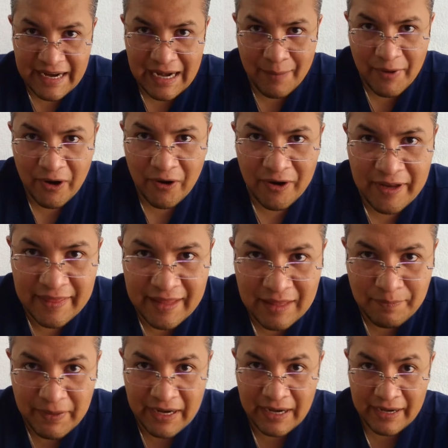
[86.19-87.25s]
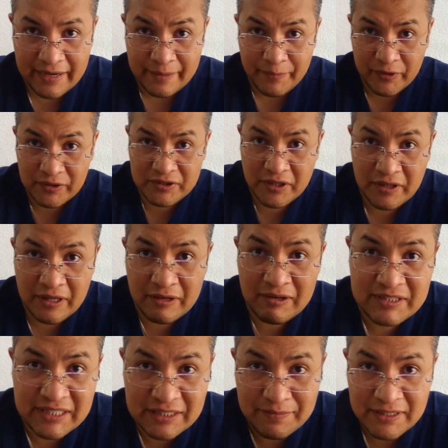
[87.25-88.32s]
a la mejor edad para la reproducción de
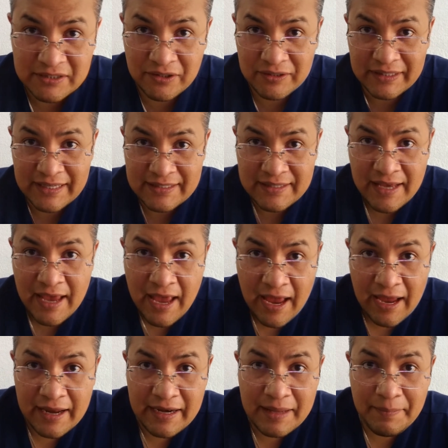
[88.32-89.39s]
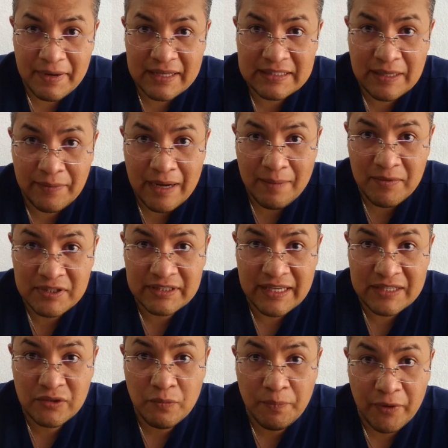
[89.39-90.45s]
nuestras mascotas, en hembras hablamos que
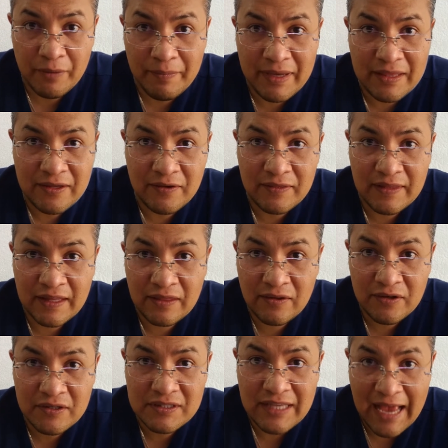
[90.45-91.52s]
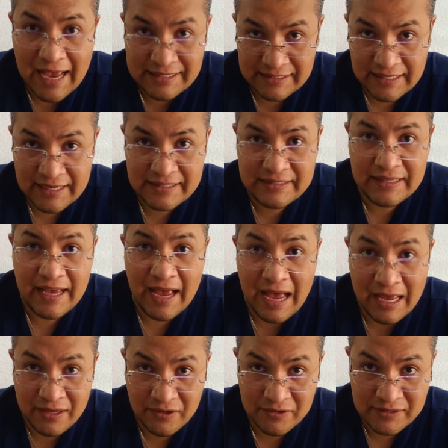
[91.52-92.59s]
es un promedio de 2 a 6
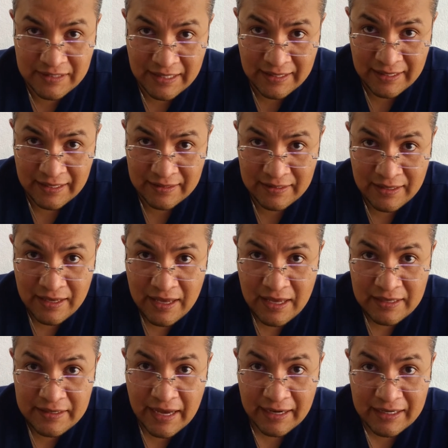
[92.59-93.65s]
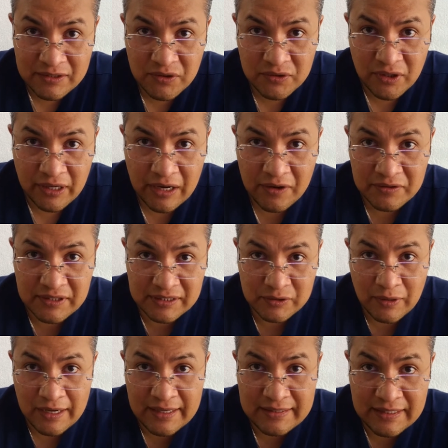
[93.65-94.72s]
años de edad, ya que sus órganos
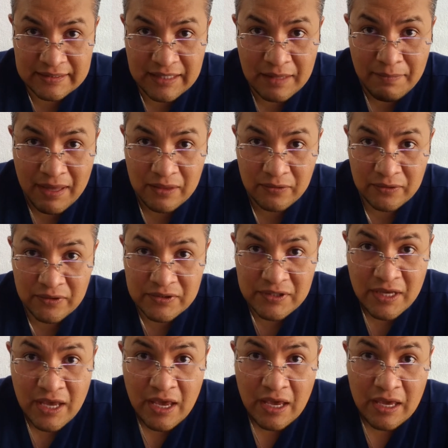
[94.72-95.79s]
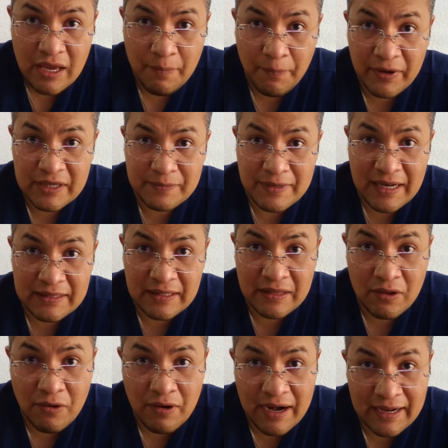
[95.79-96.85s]
sexuales están maduros y pues van a
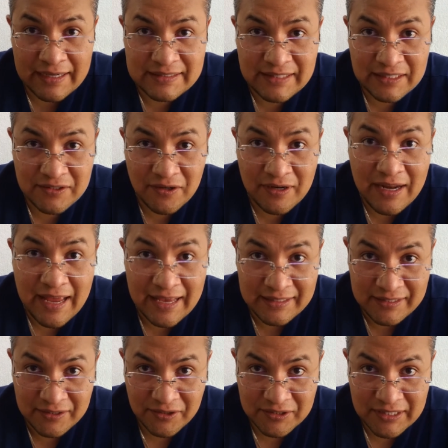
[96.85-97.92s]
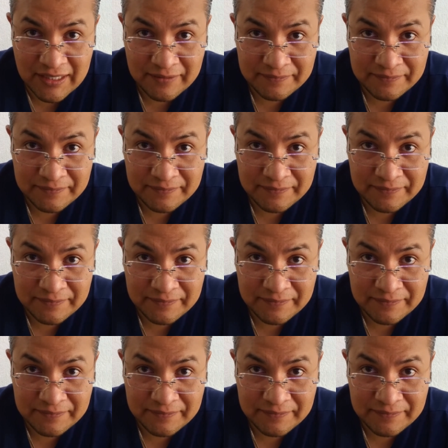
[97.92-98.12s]
tener una gestación exitosa.